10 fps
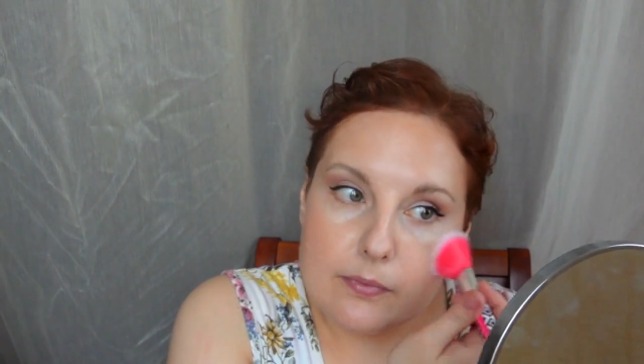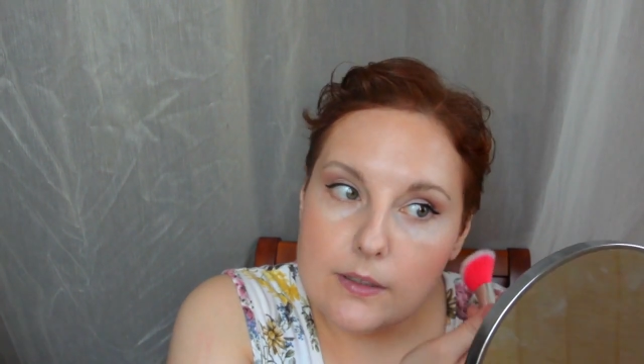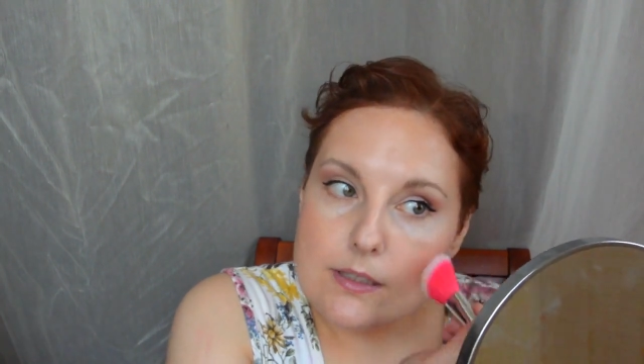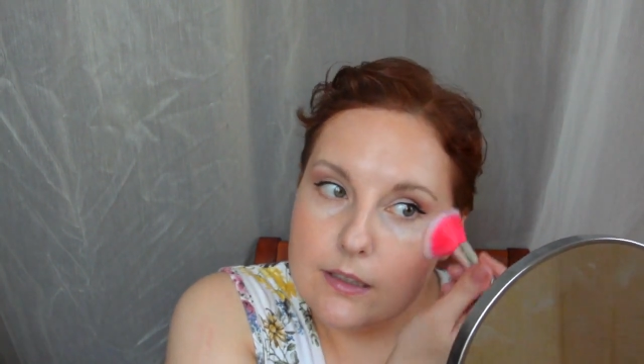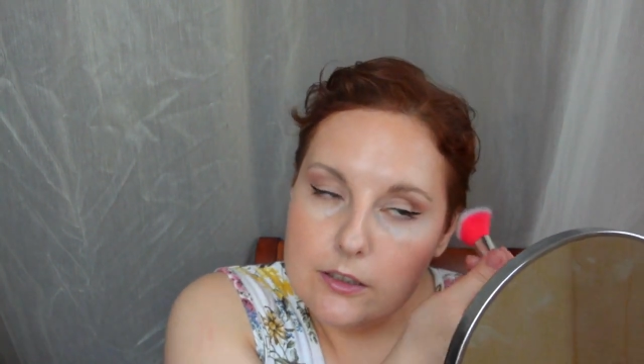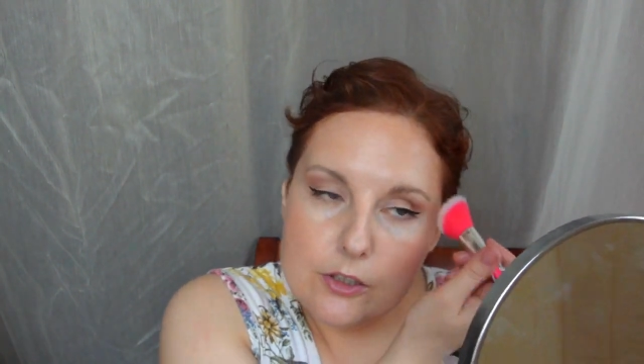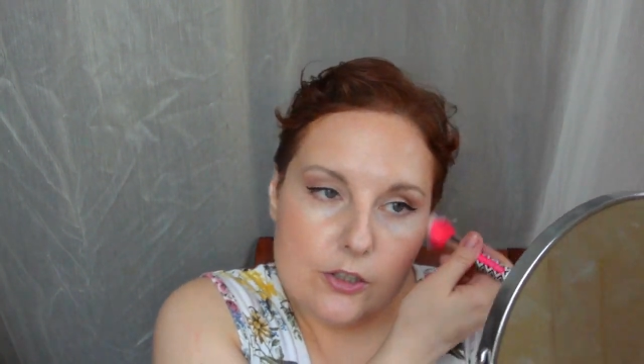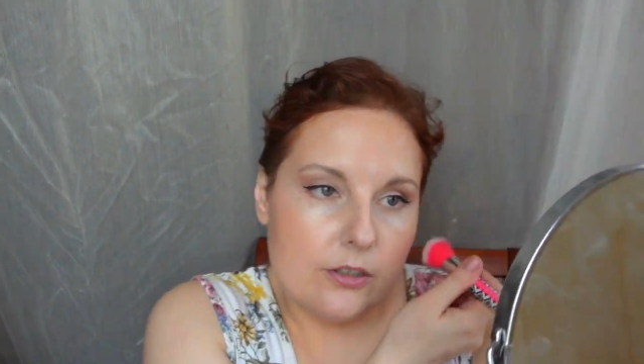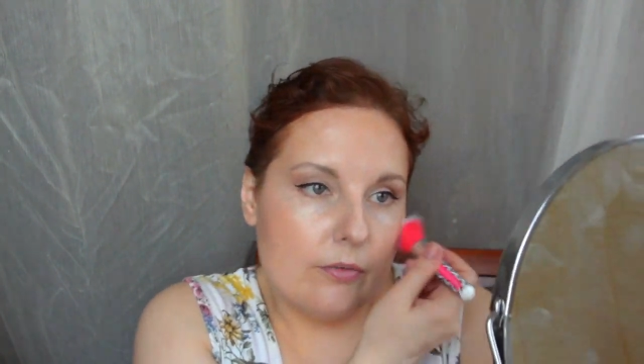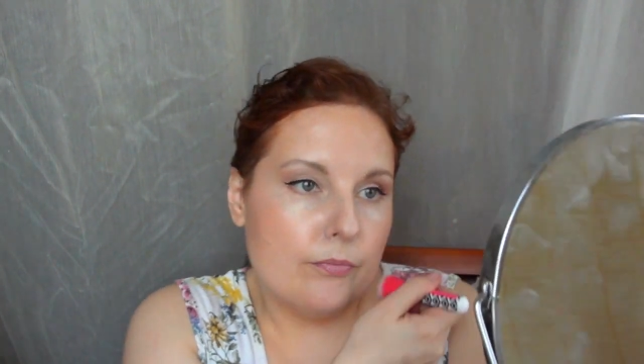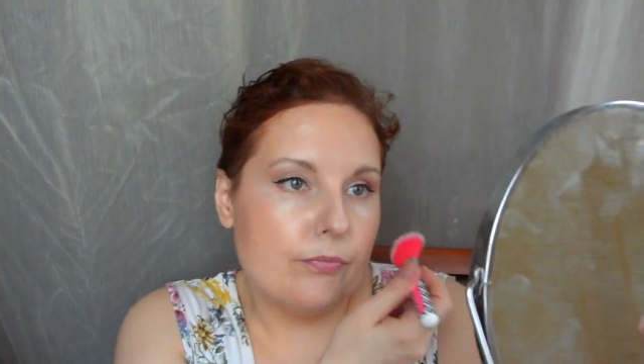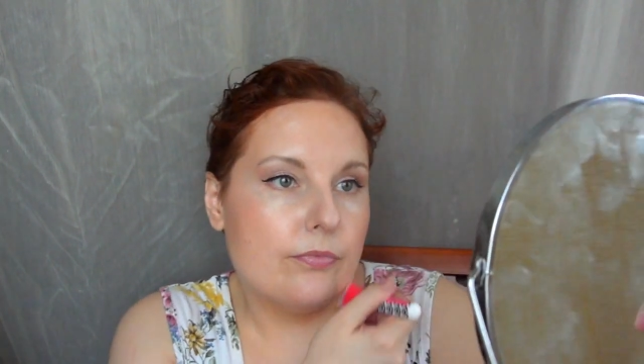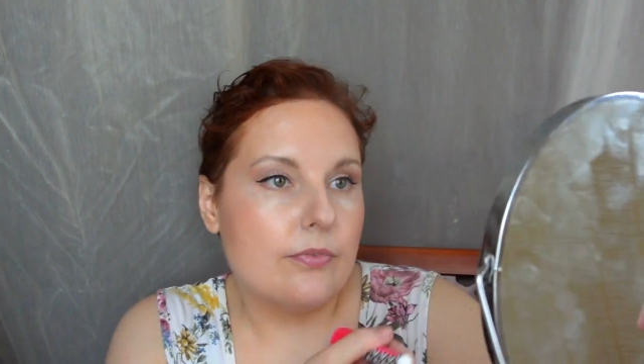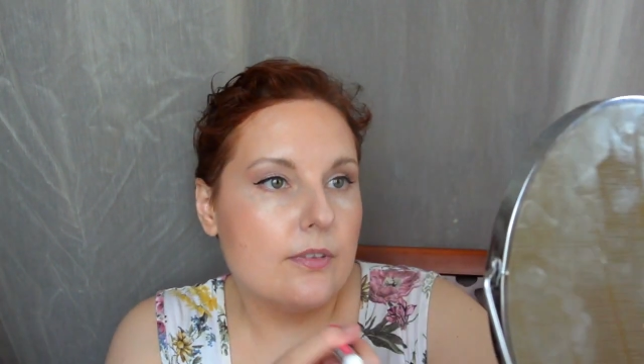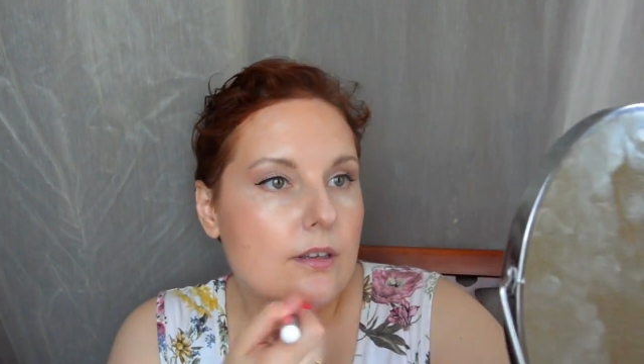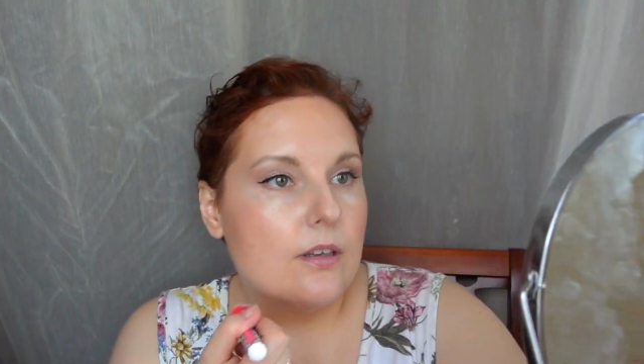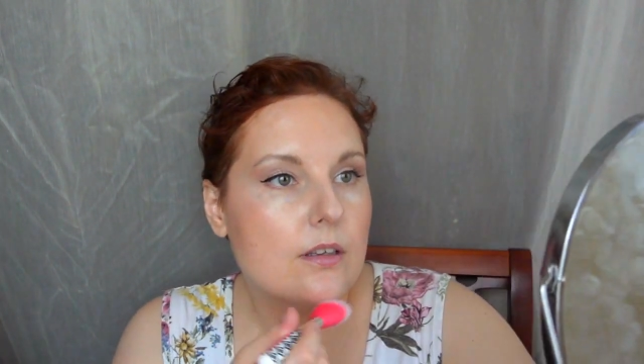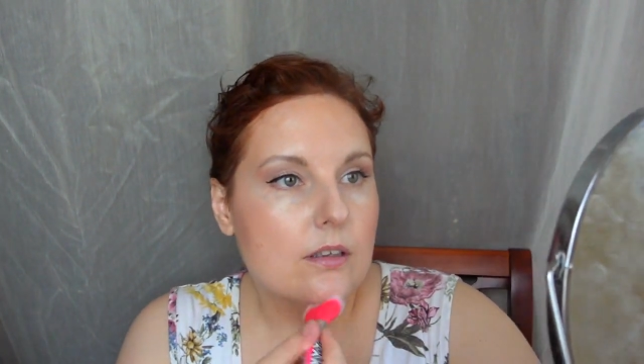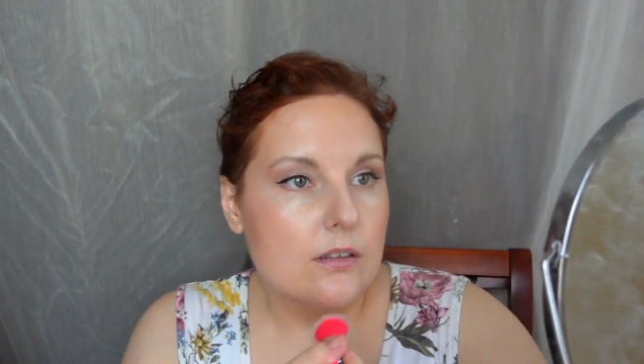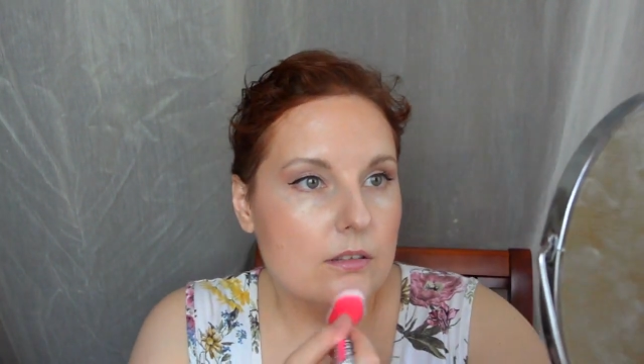достаточно
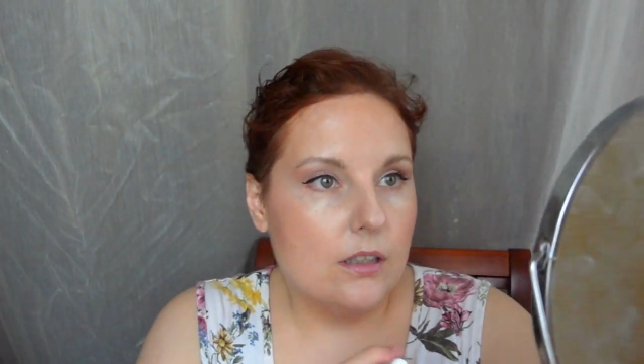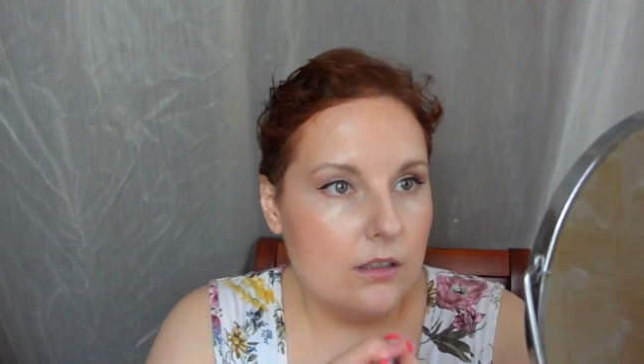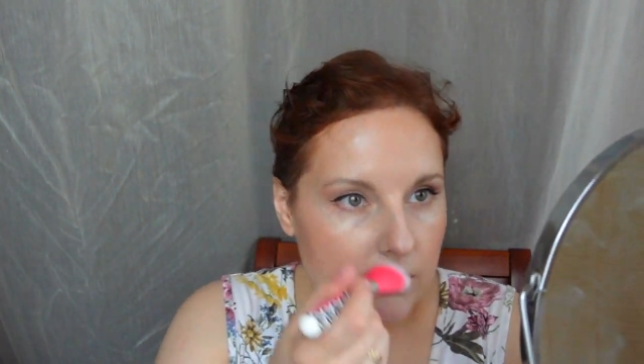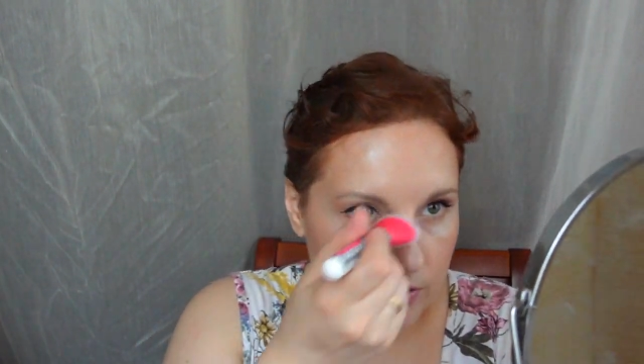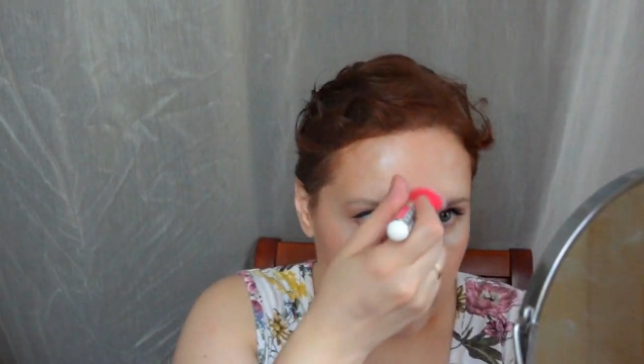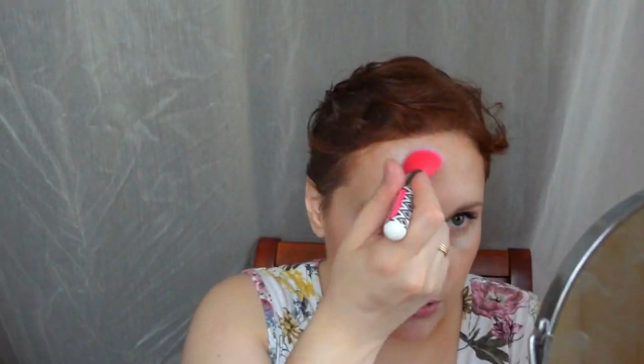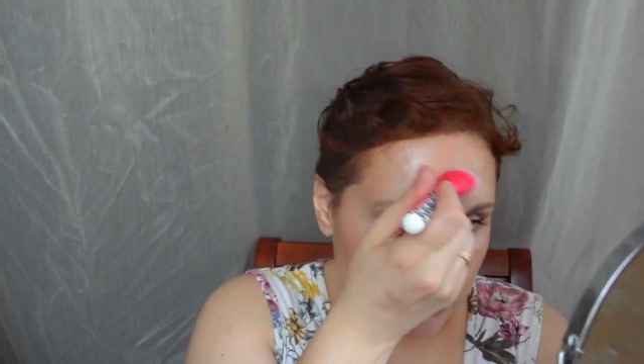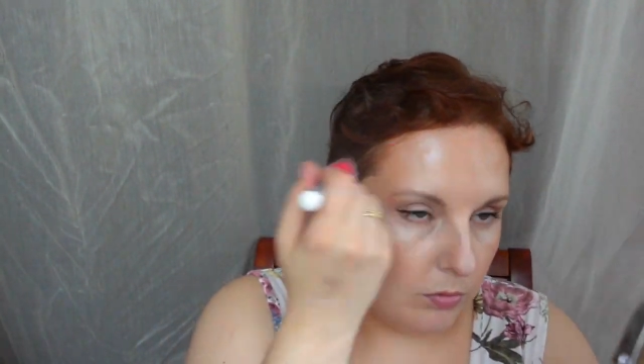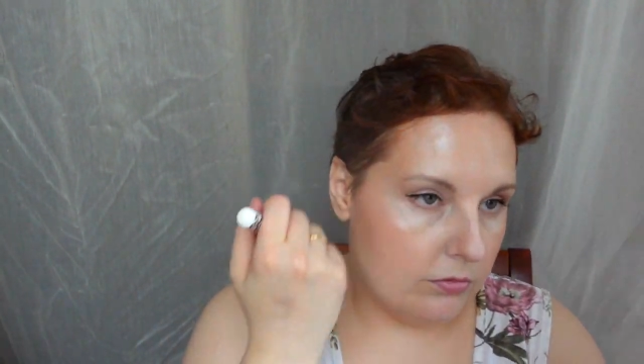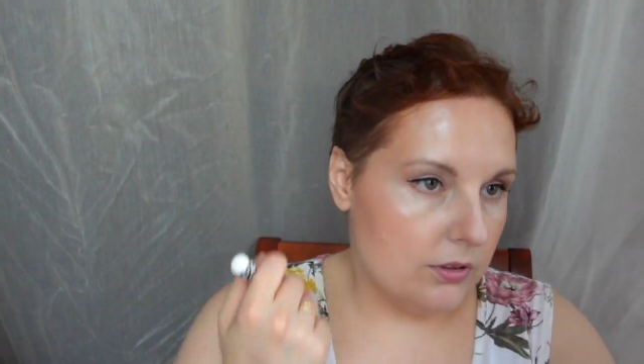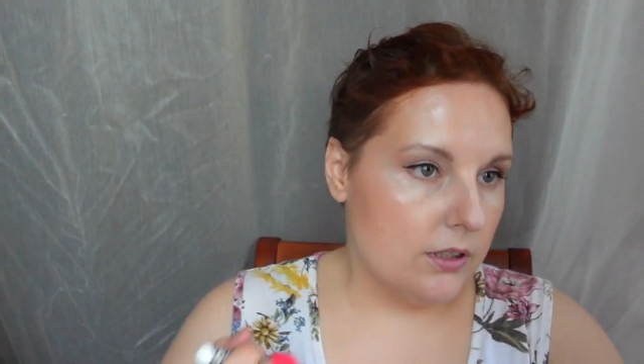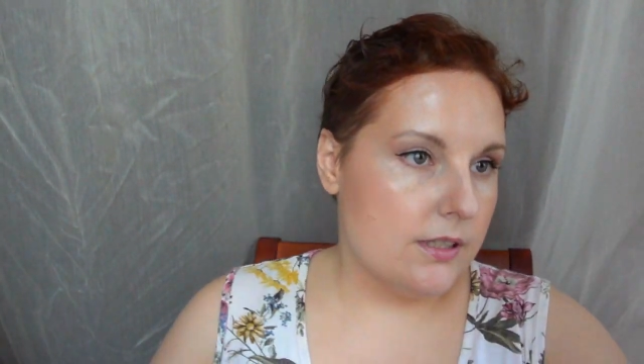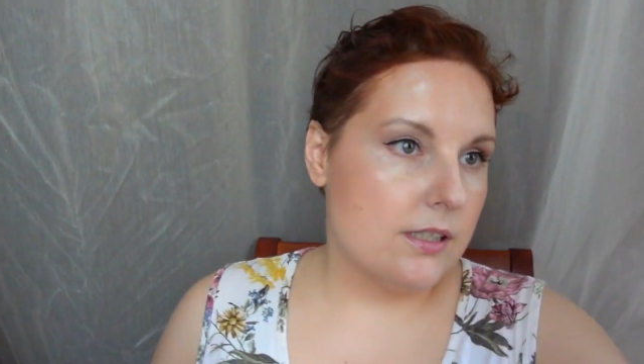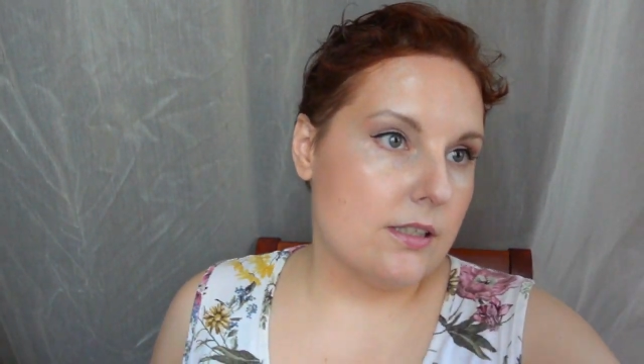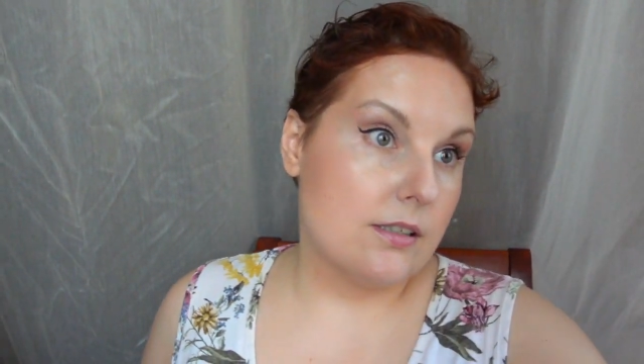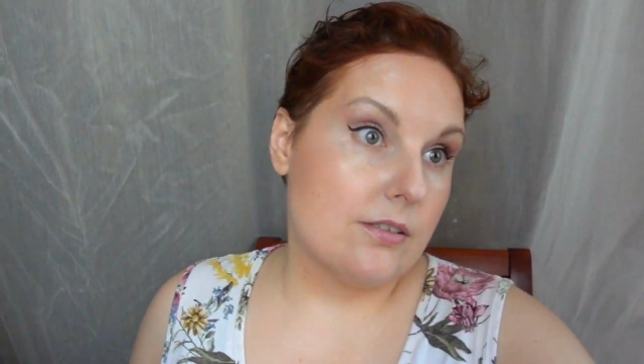для того, чтобы выглядеть